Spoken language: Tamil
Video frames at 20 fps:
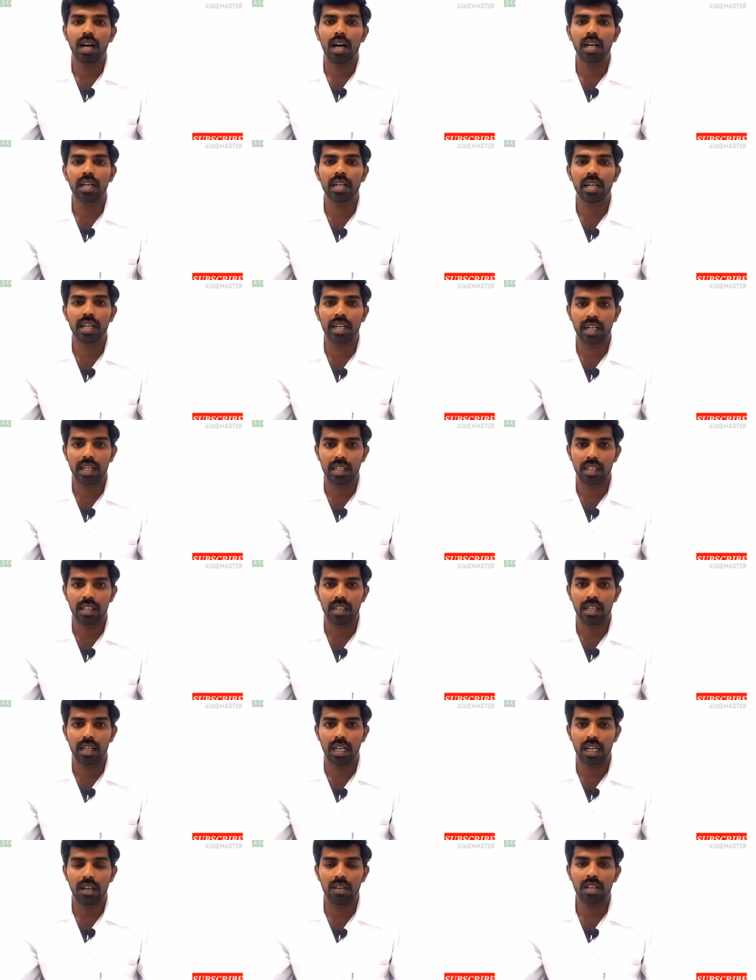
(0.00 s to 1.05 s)
ஹார்ட் அட்டாக்கு
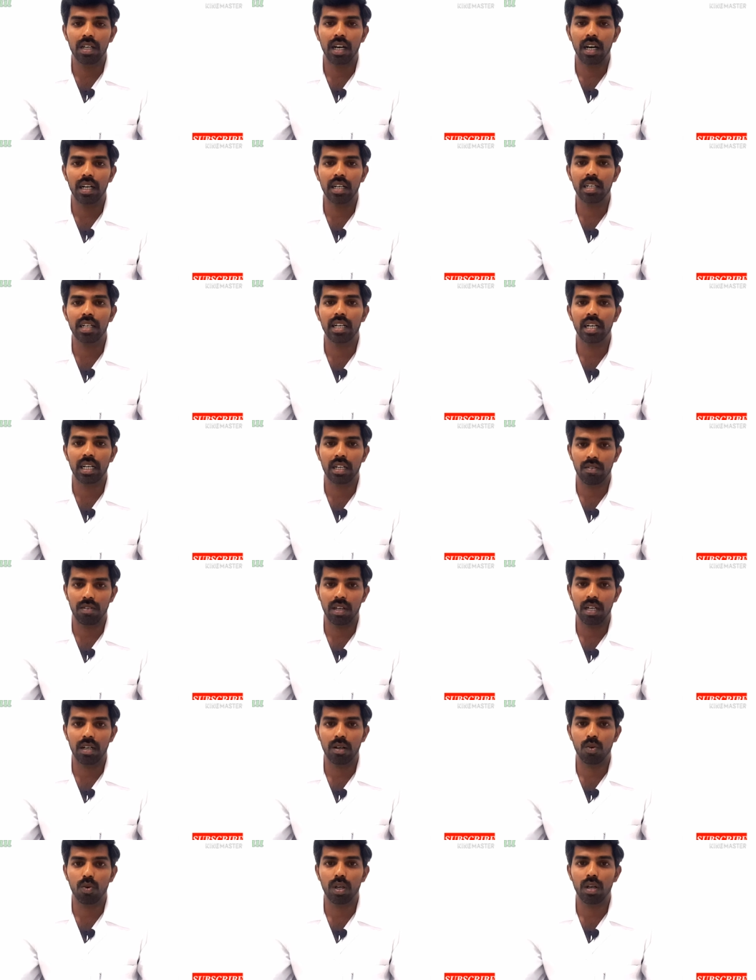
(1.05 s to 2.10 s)
அதாவது ஹார்ட் அட்டாக்
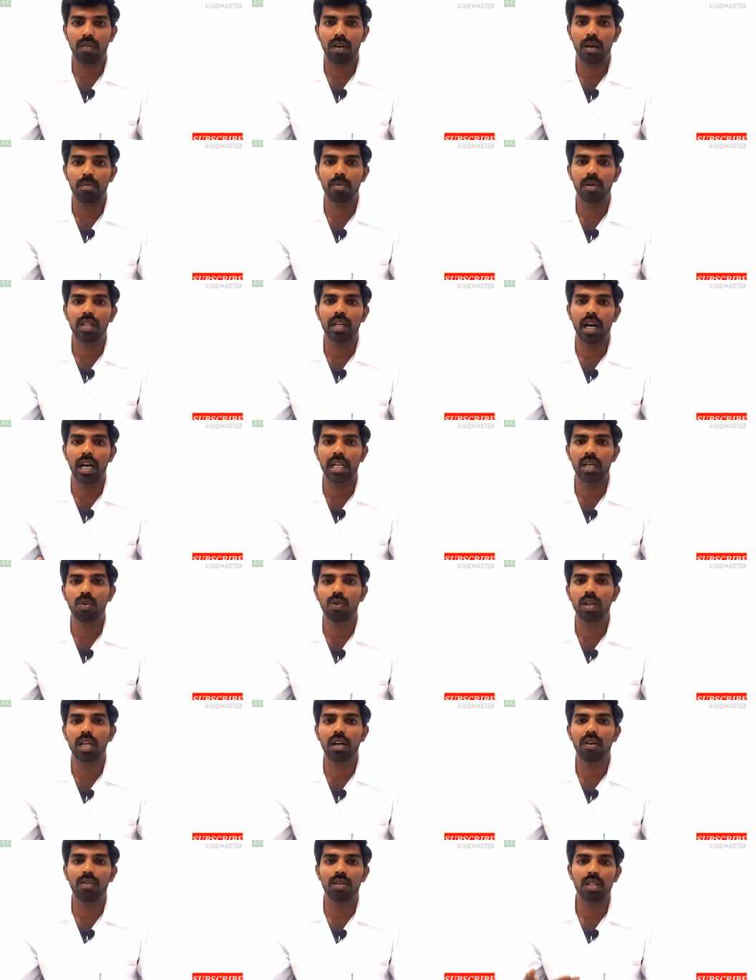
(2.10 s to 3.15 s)
வரக்கூடிய வாய்ப்பு வந்து
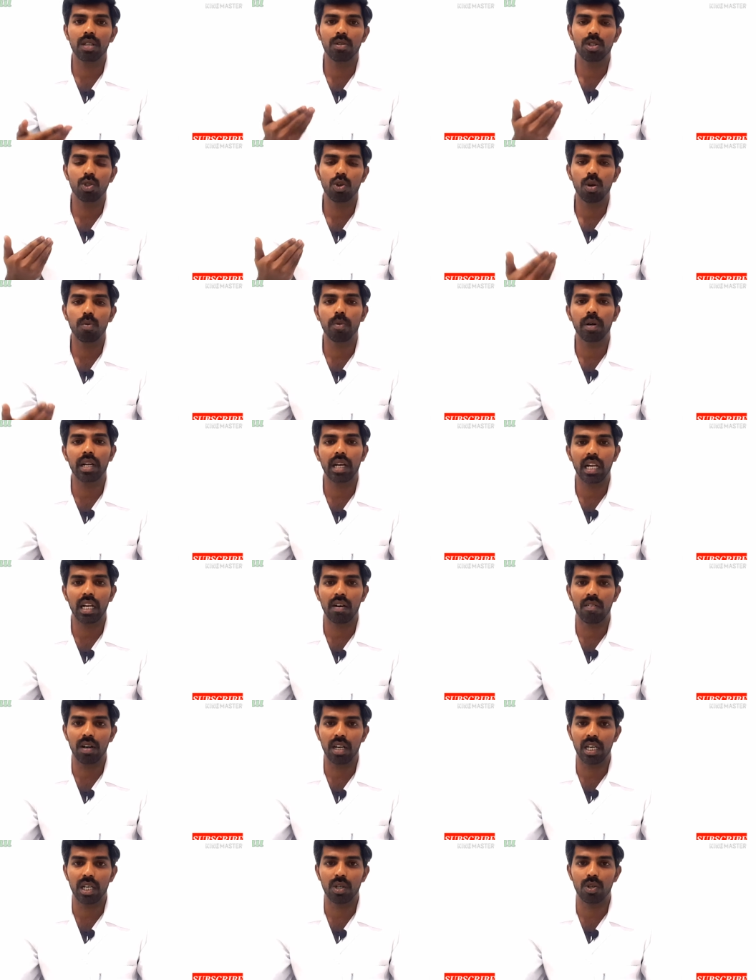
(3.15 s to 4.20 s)
அறிகுறியாக வந்து தோள்பட்டையில்
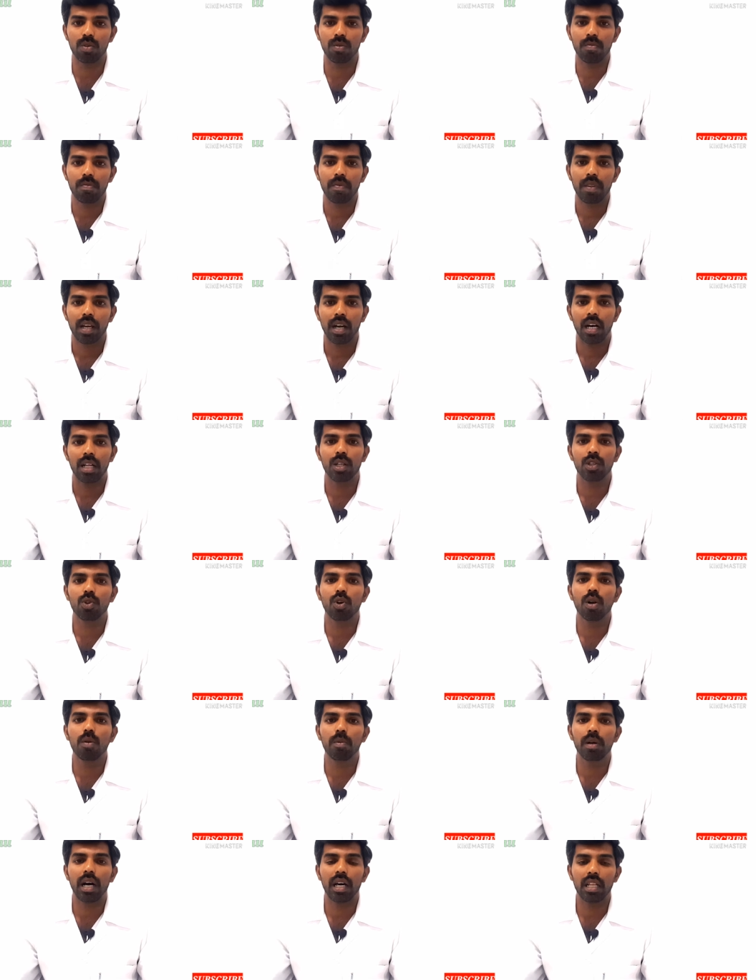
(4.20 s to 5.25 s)
வலி இருக்கும் அந்த
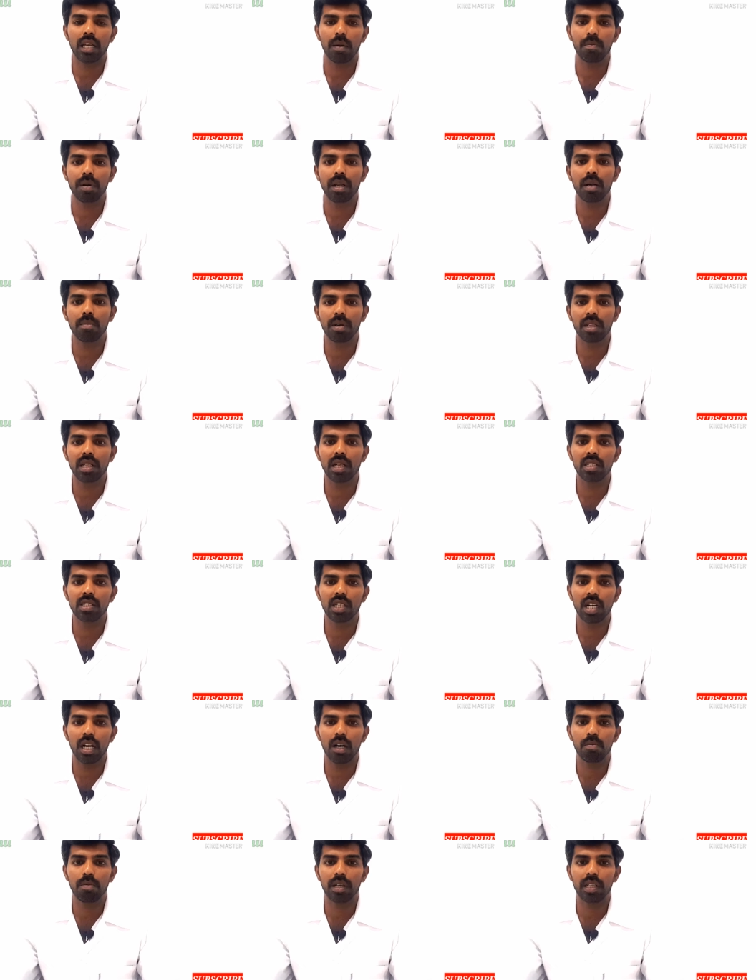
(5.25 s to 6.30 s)
தோல் அதை எப்படி நம்ம
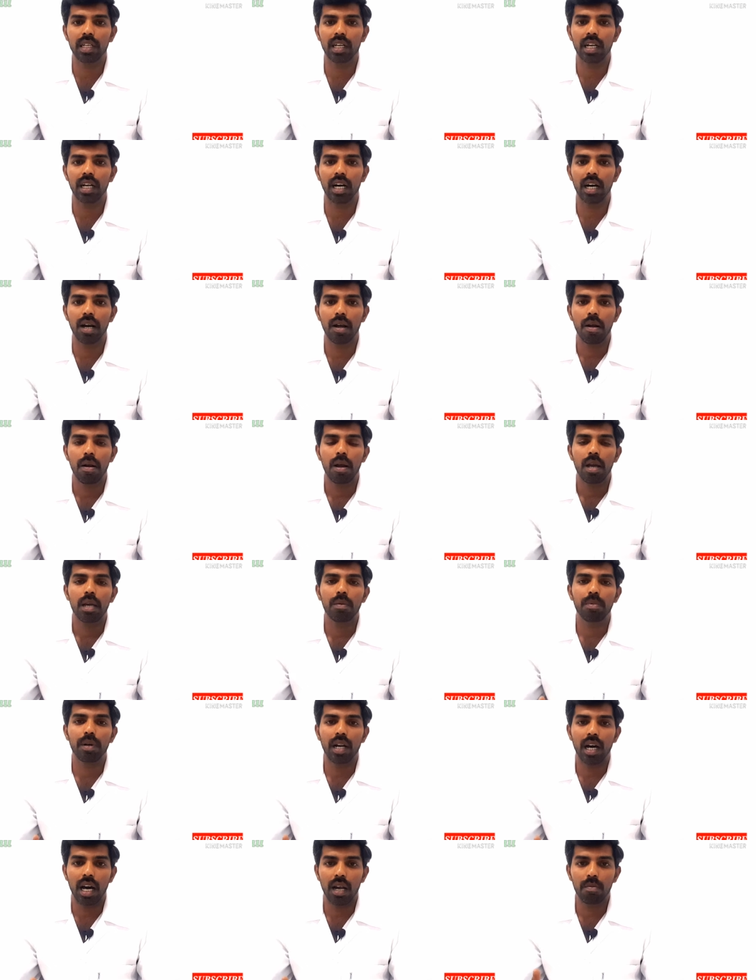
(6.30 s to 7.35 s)
தெரிஞ்சுக்கலாம் பார்த்தீங்கன்னா
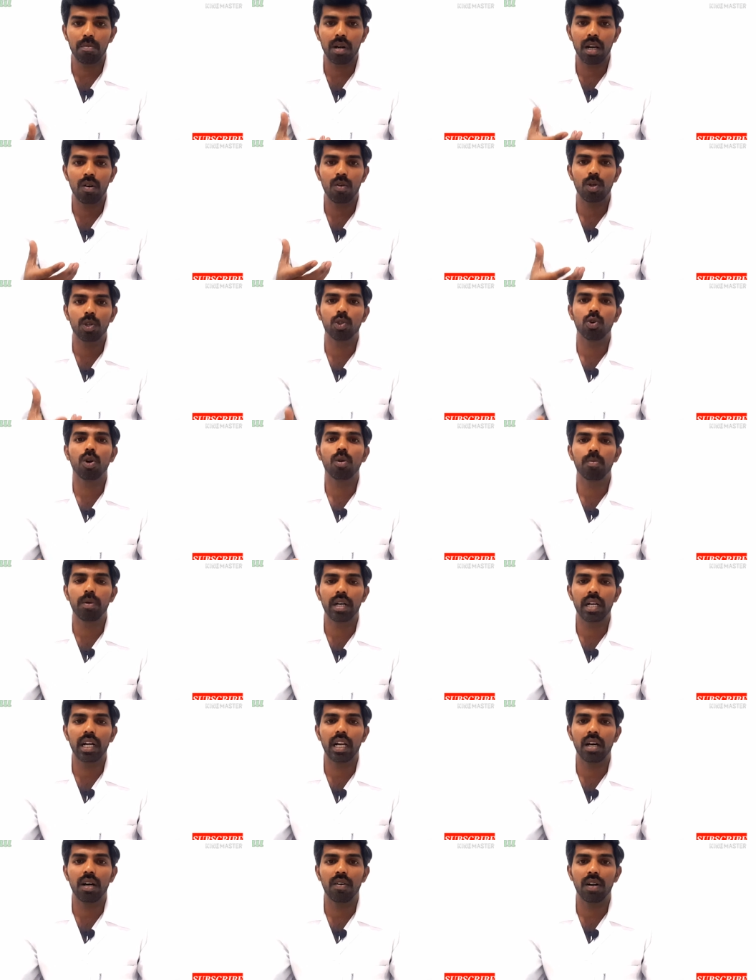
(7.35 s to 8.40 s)
இப்போ நார்மலாக உங்கள்
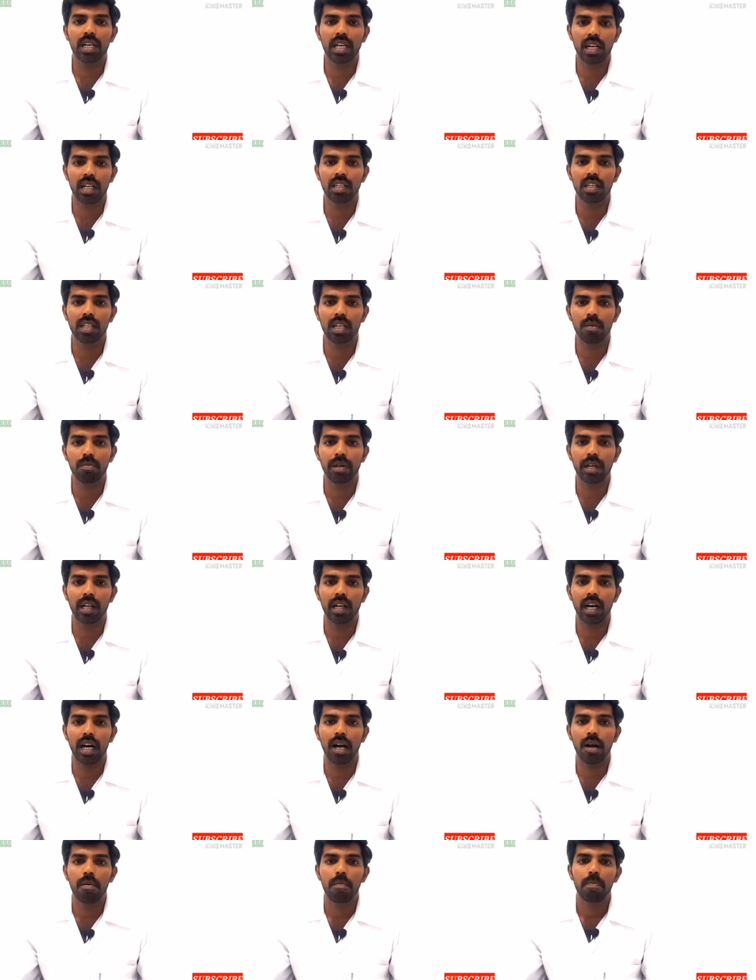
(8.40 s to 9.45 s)
தோள்பட்டையில் வலி இருந்தது
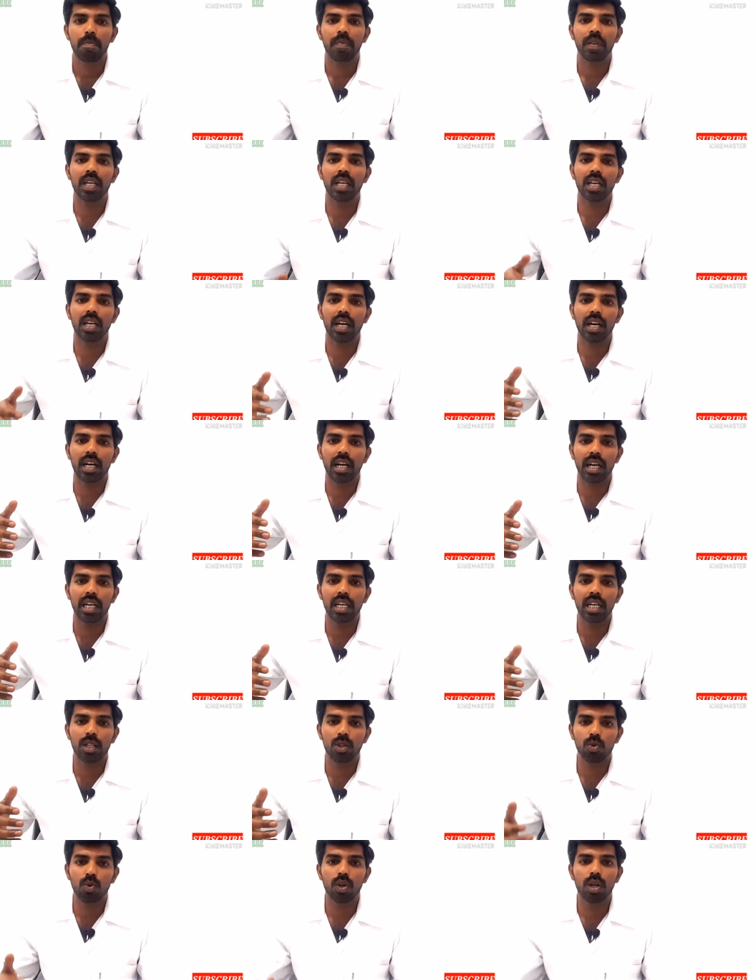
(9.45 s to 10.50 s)
அப்படின்னா நீங்கள்
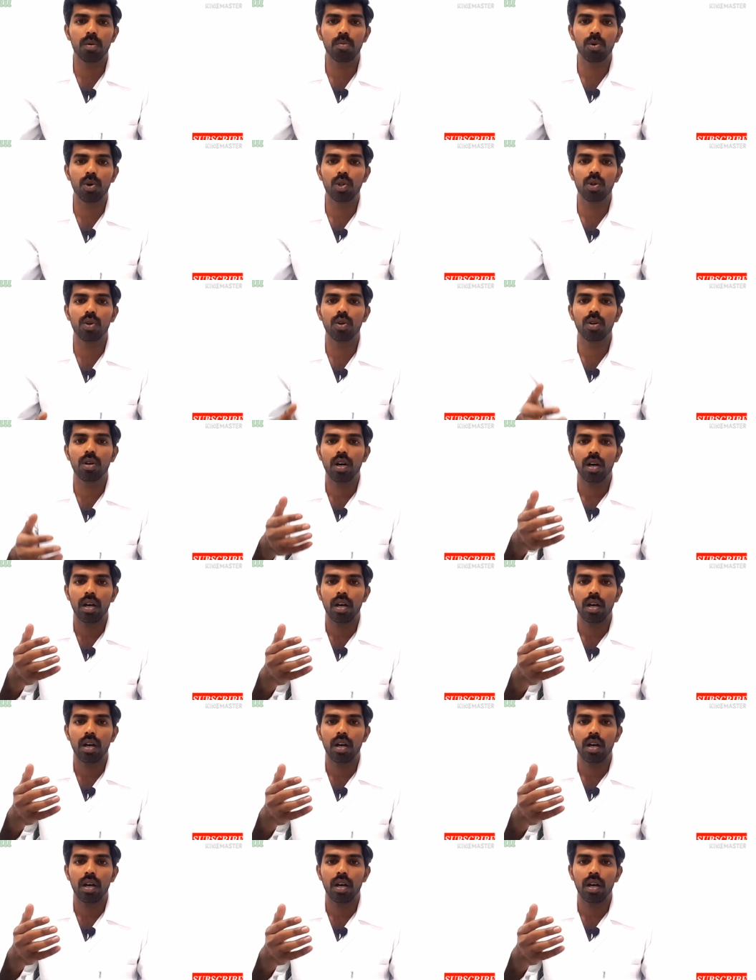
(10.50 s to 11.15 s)
கையை தூக்கும் போதோ